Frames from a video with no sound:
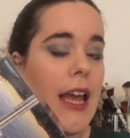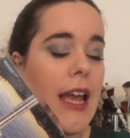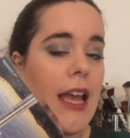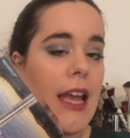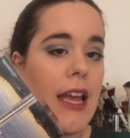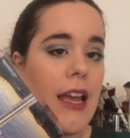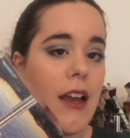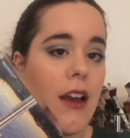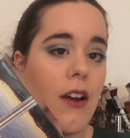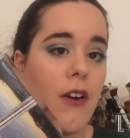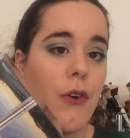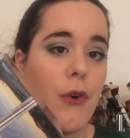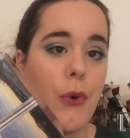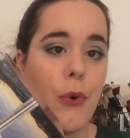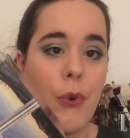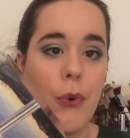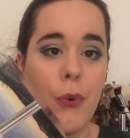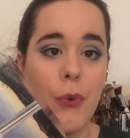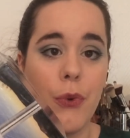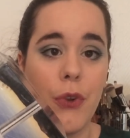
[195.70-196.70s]
et
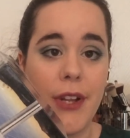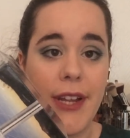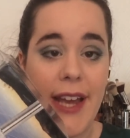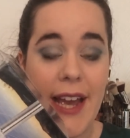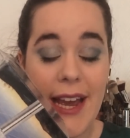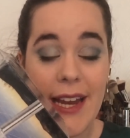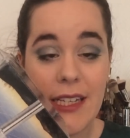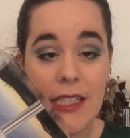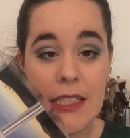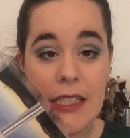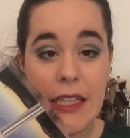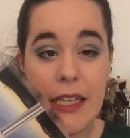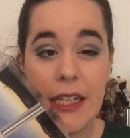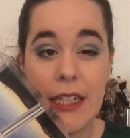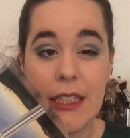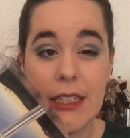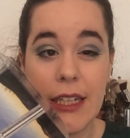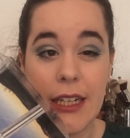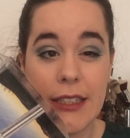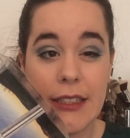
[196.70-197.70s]
euh, on en a acheté
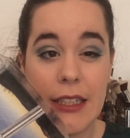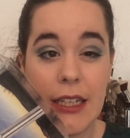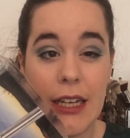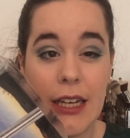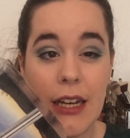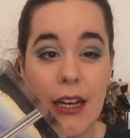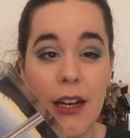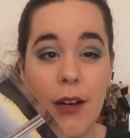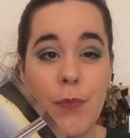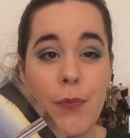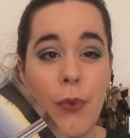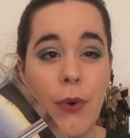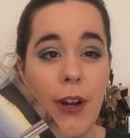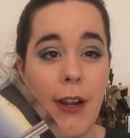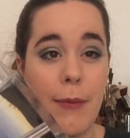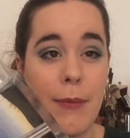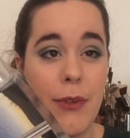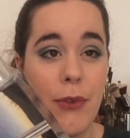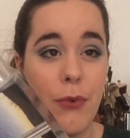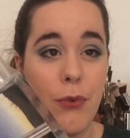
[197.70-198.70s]
l'année dernière pour
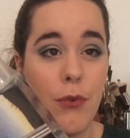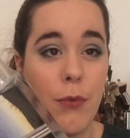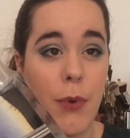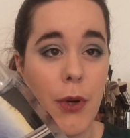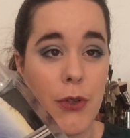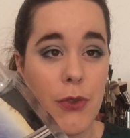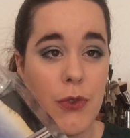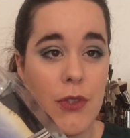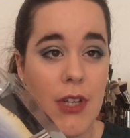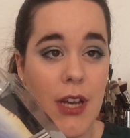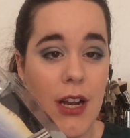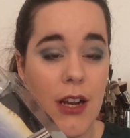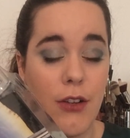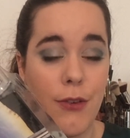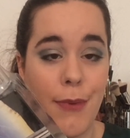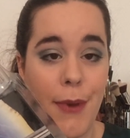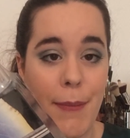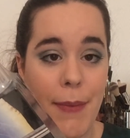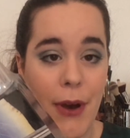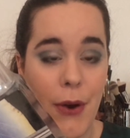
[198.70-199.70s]
la maison au Portugal
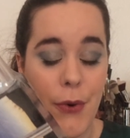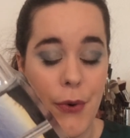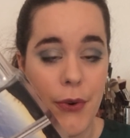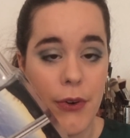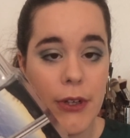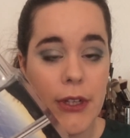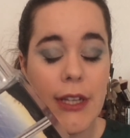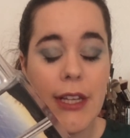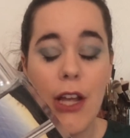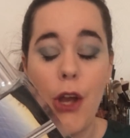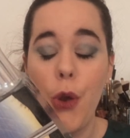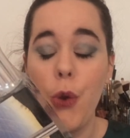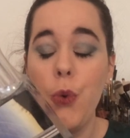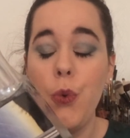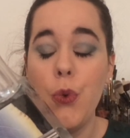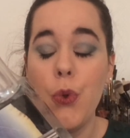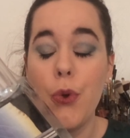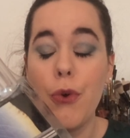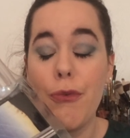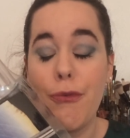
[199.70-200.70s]
de mes parents
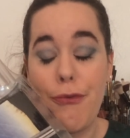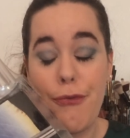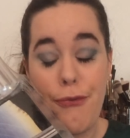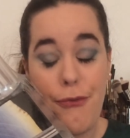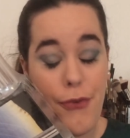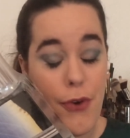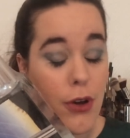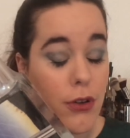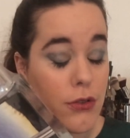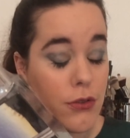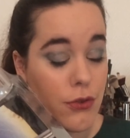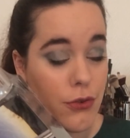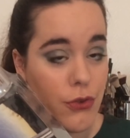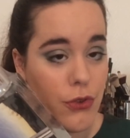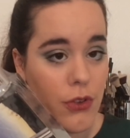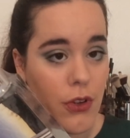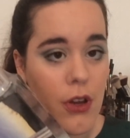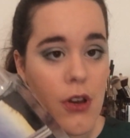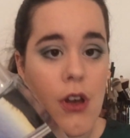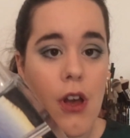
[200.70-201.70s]
une
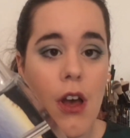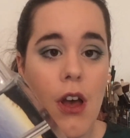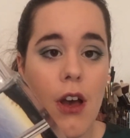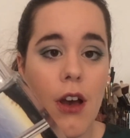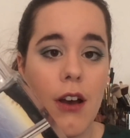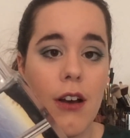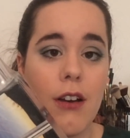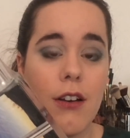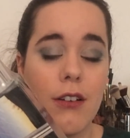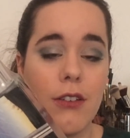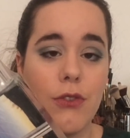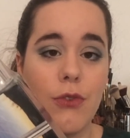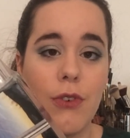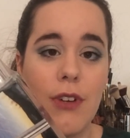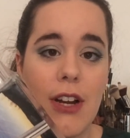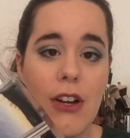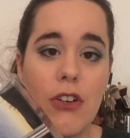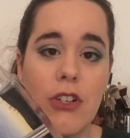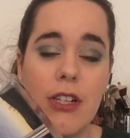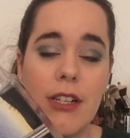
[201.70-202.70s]
fortune. Euh,
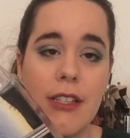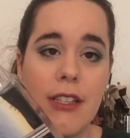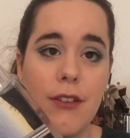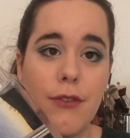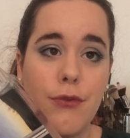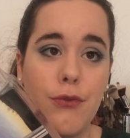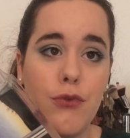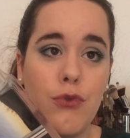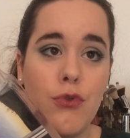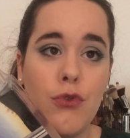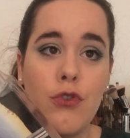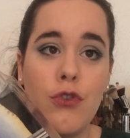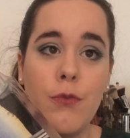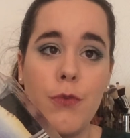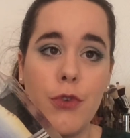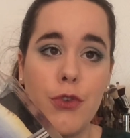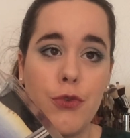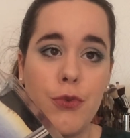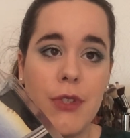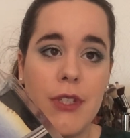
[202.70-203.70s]
donc là, quand je les ai vus, je
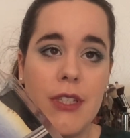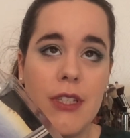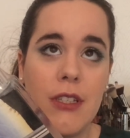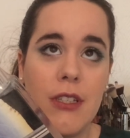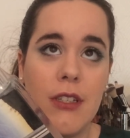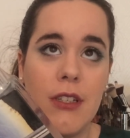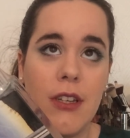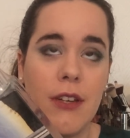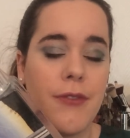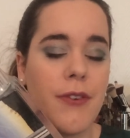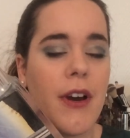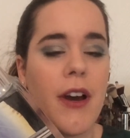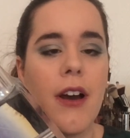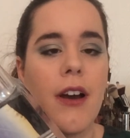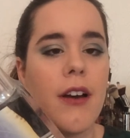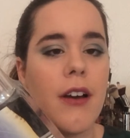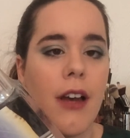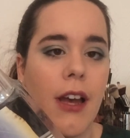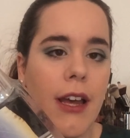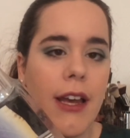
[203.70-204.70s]
me suis dit,
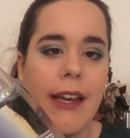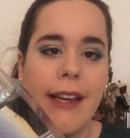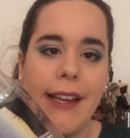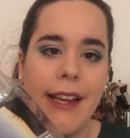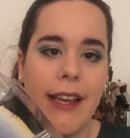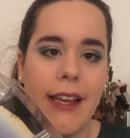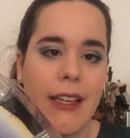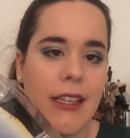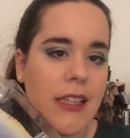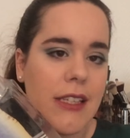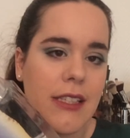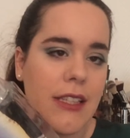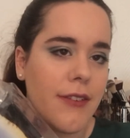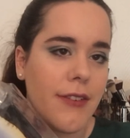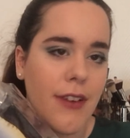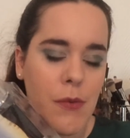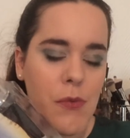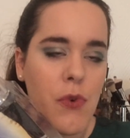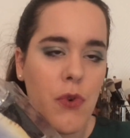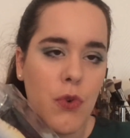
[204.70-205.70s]
enfin, et, c'est
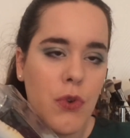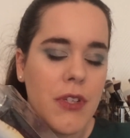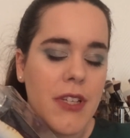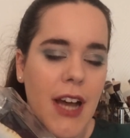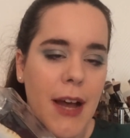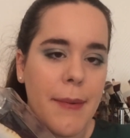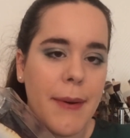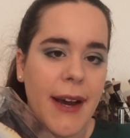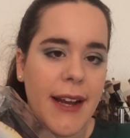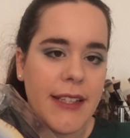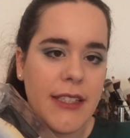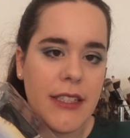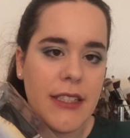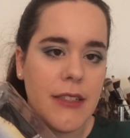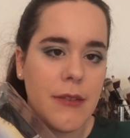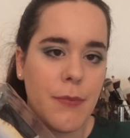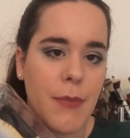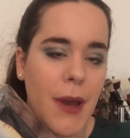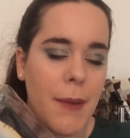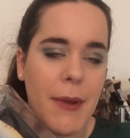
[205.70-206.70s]
vraiment ultra
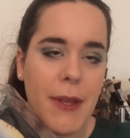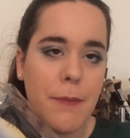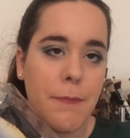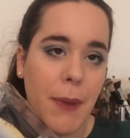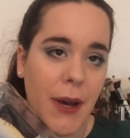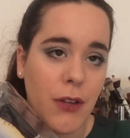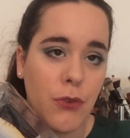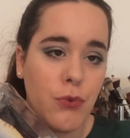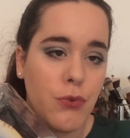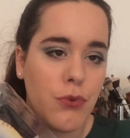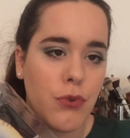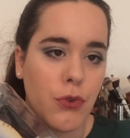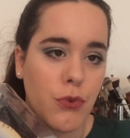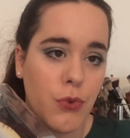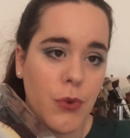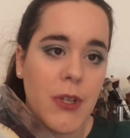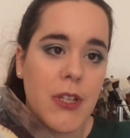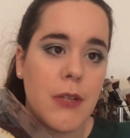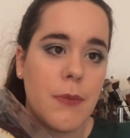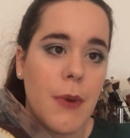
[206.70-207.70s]
pratique, mais à mettre partout sur
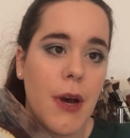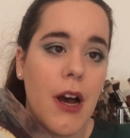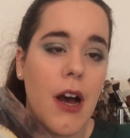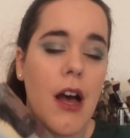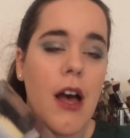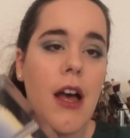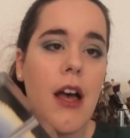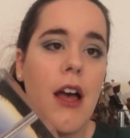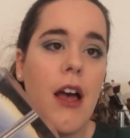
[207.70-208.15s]
tous les chemins.